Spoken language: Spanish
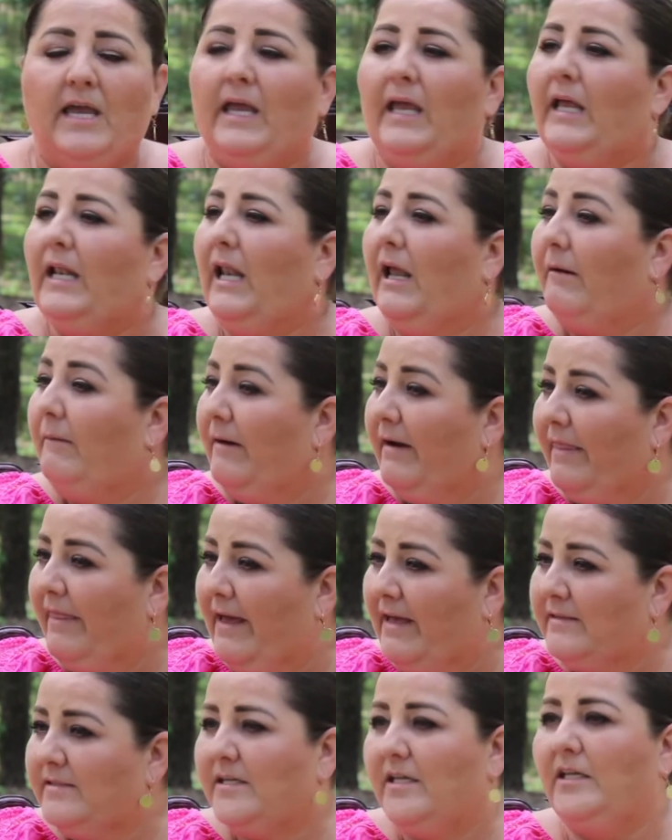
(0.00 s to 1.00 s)
la
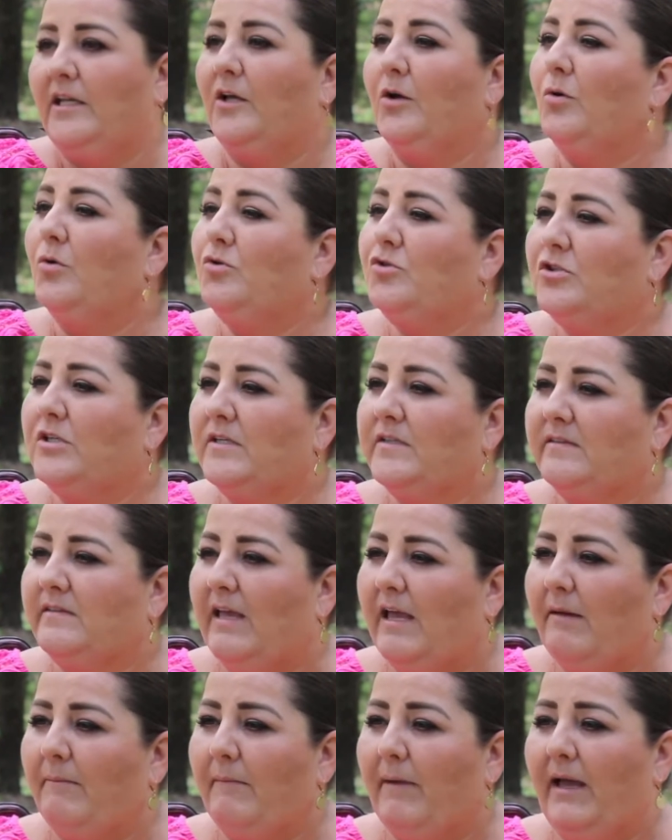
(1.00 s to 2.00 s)
verdad, sin ningún
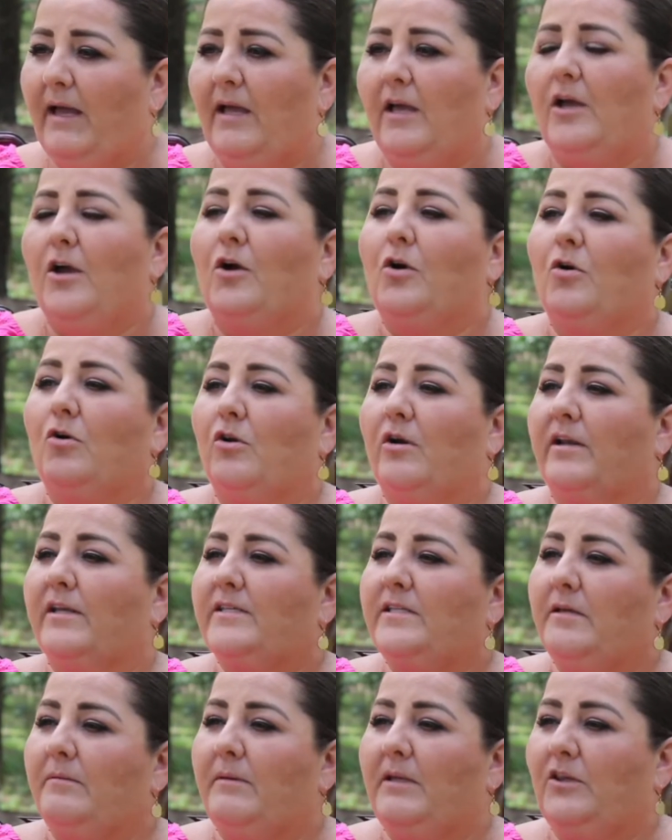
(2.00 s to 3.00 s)
sistema, con
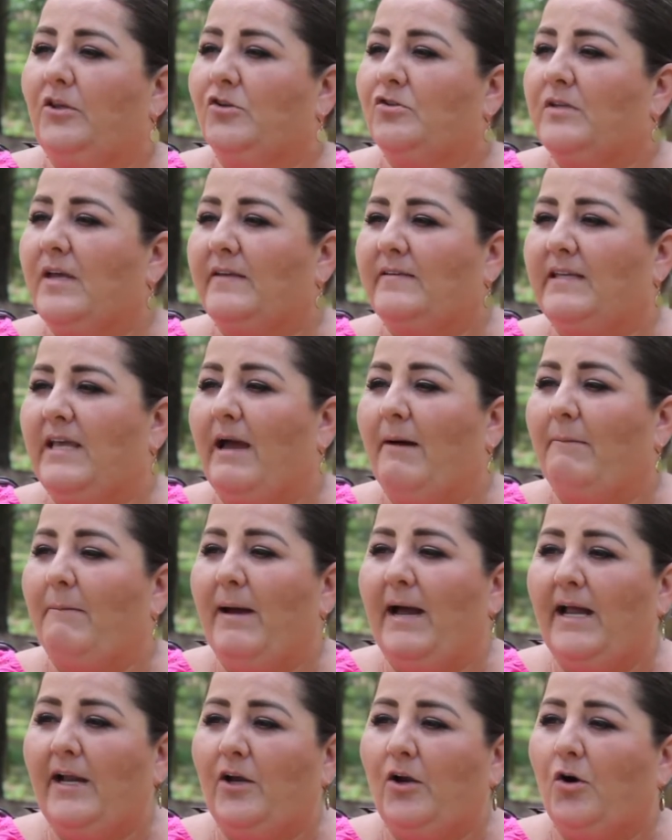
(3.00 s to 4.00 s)
recibitos así a
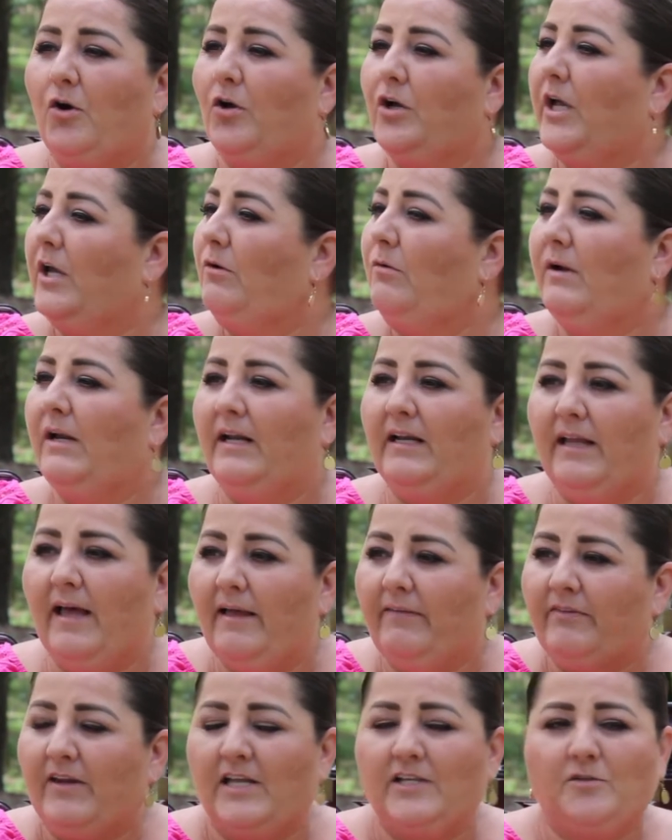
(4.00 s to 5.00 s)
mano, que no eran
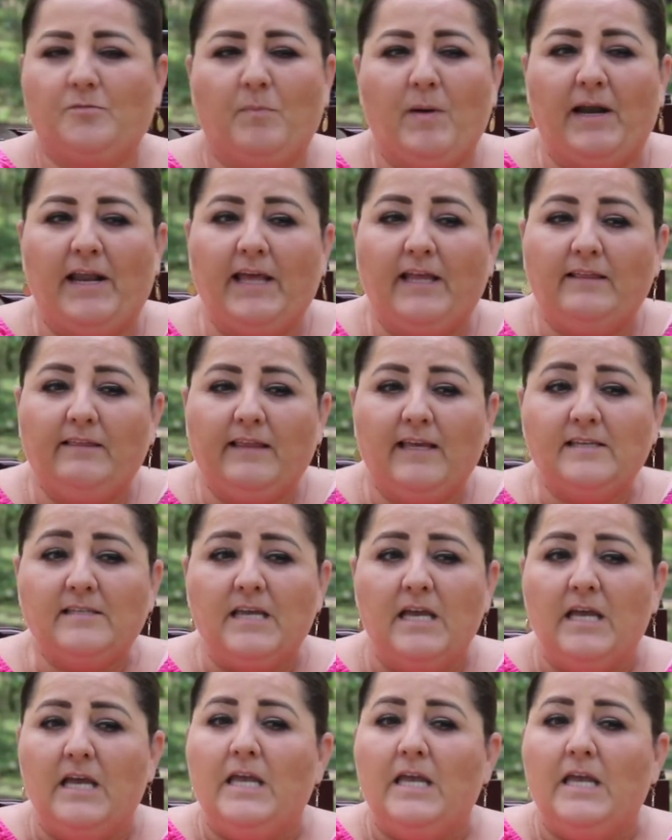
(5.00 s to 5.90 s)
nada transparentes.